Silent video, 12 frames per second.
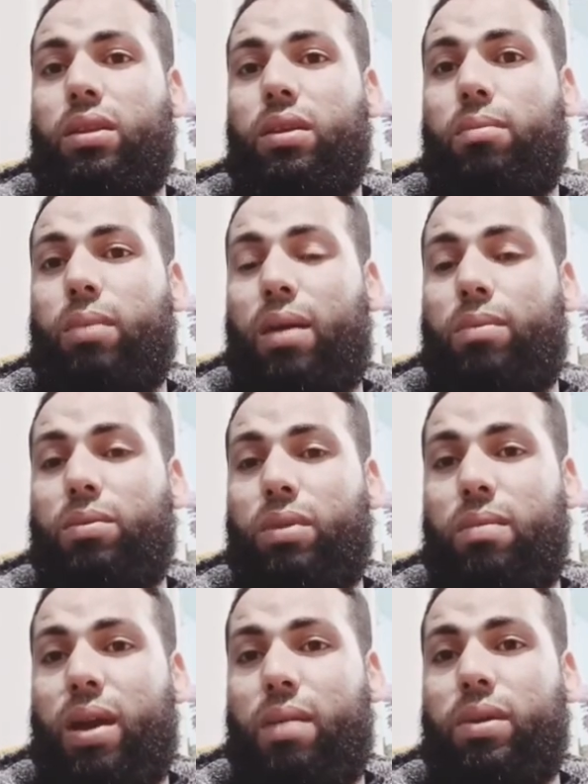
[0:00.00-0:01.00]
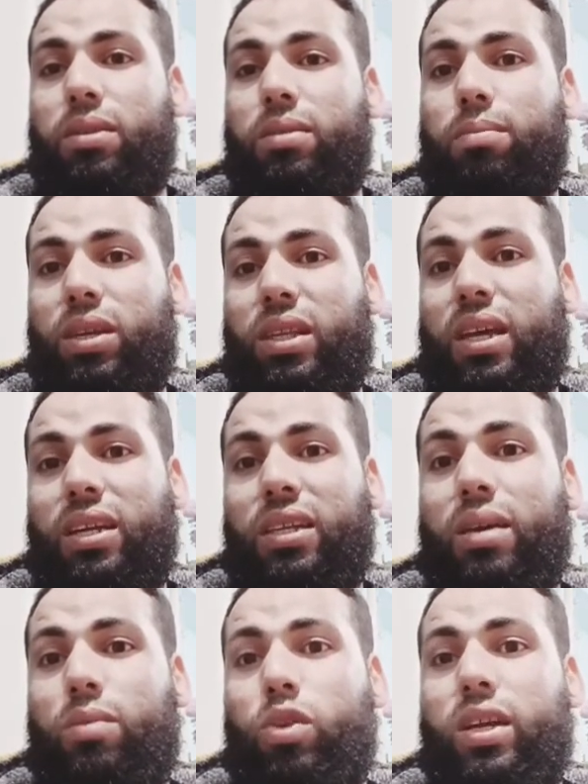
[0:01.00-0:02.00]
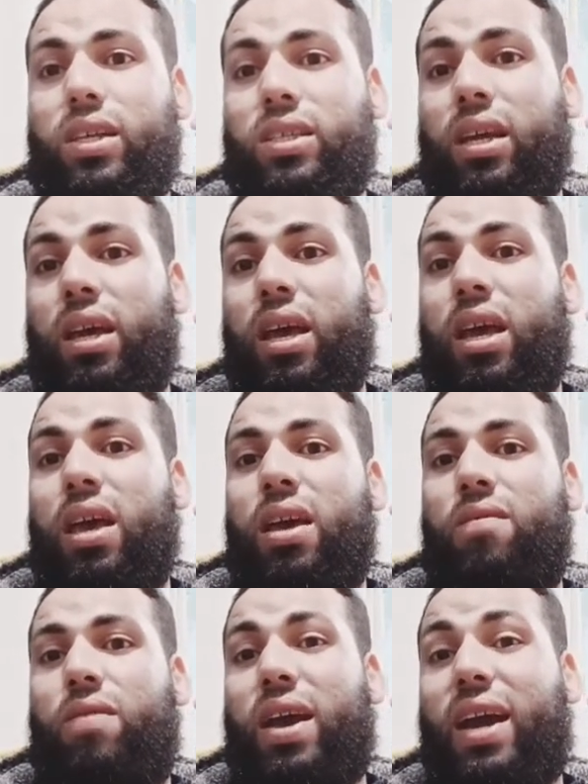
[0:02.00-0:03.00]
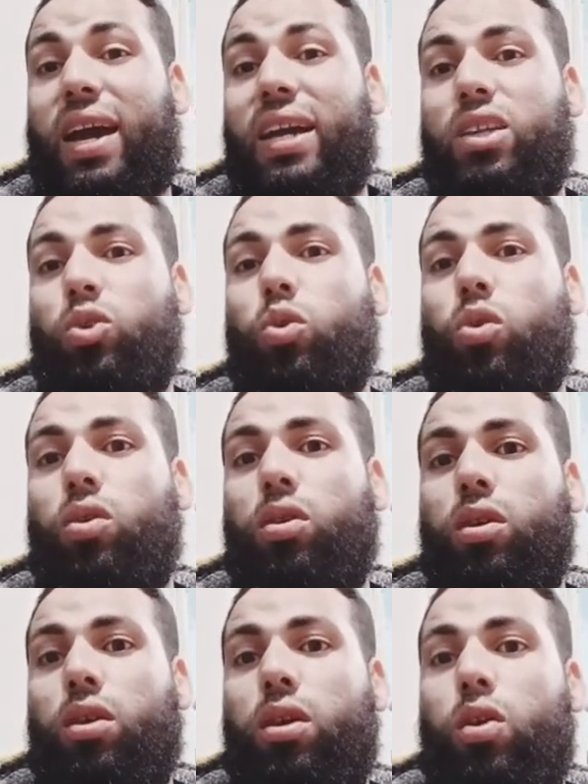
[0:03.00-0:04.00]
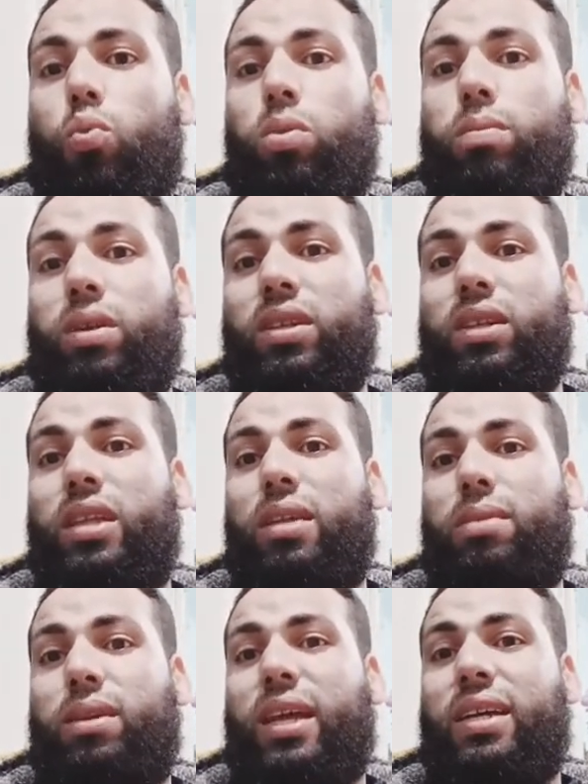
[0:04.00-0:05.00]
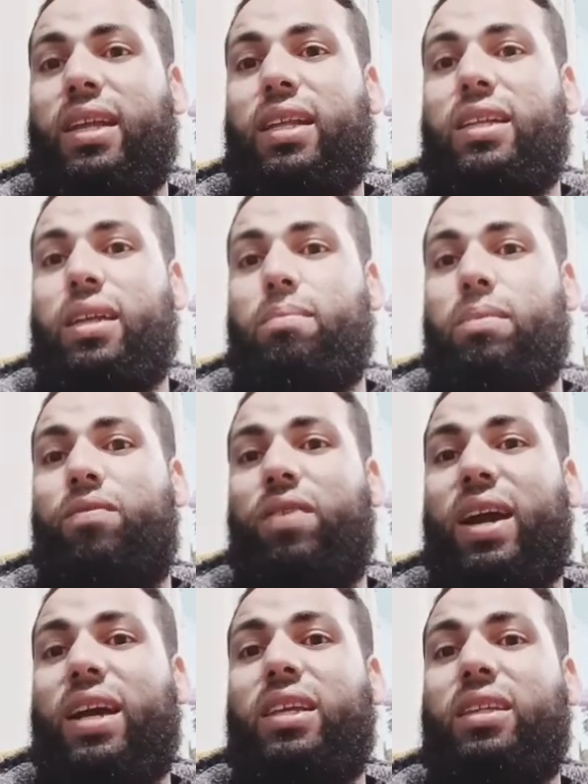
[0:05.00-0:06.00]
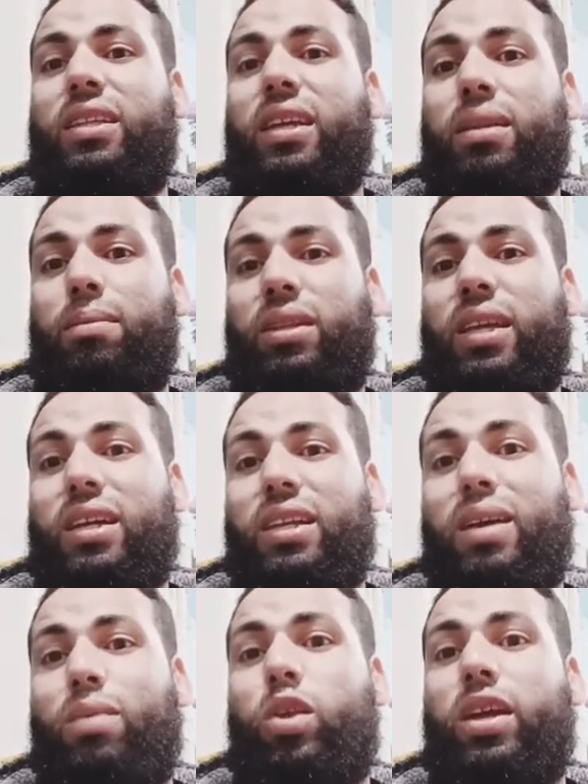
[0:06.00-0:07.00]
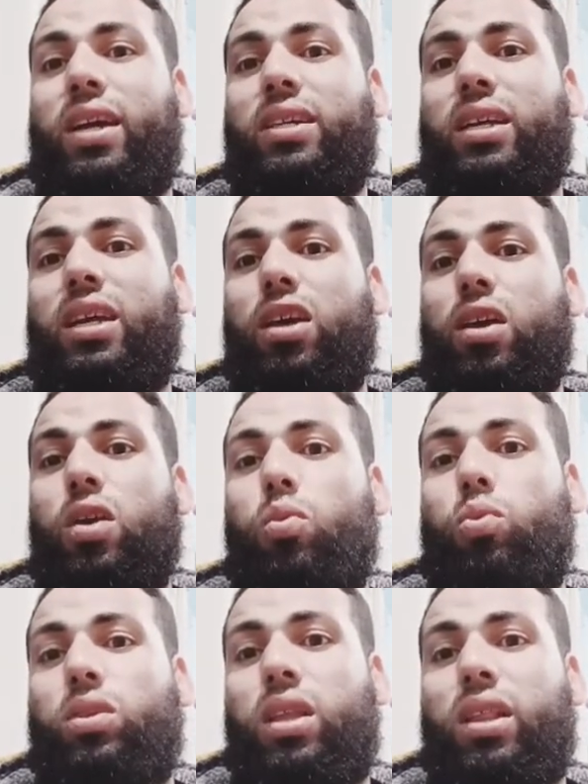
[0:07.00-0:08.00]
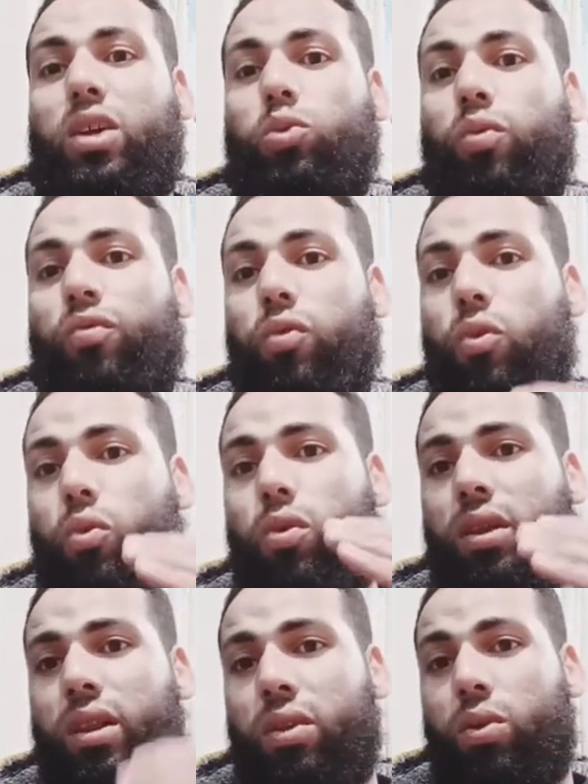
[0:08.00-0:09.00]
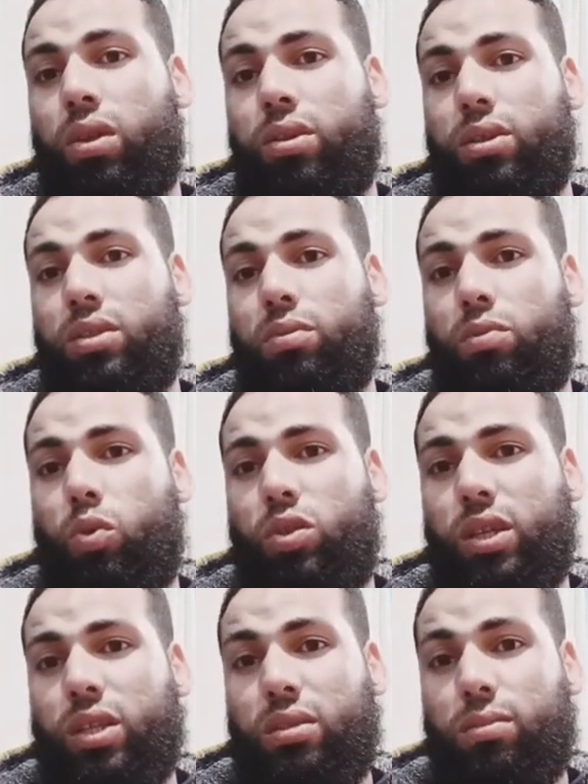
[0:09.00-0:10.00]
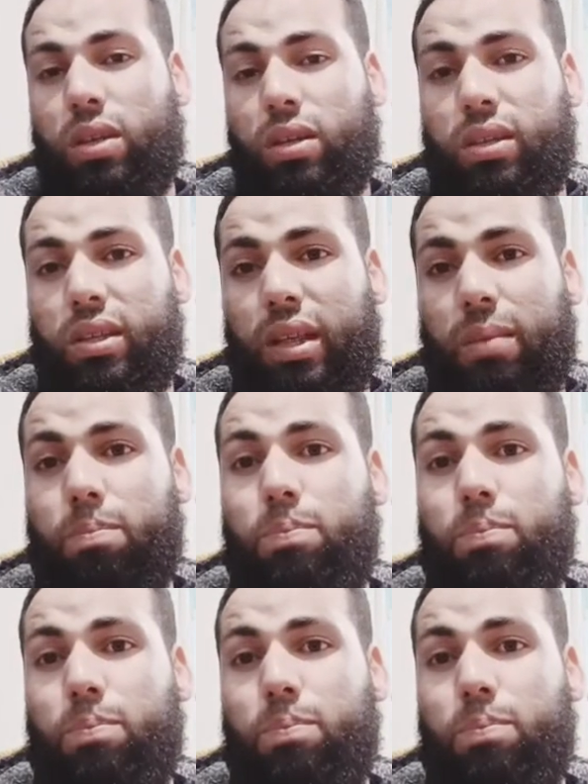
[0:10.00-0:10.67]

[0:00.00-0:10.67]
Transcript: محمد ابراهيم احمد محتاج عنايه مركزه فخدته والمريض التاني محتاج نقل دم فخدت اللي محتاج عنايه مركزه وطلعته فوق اللي هو القسم المختص بنقل الدم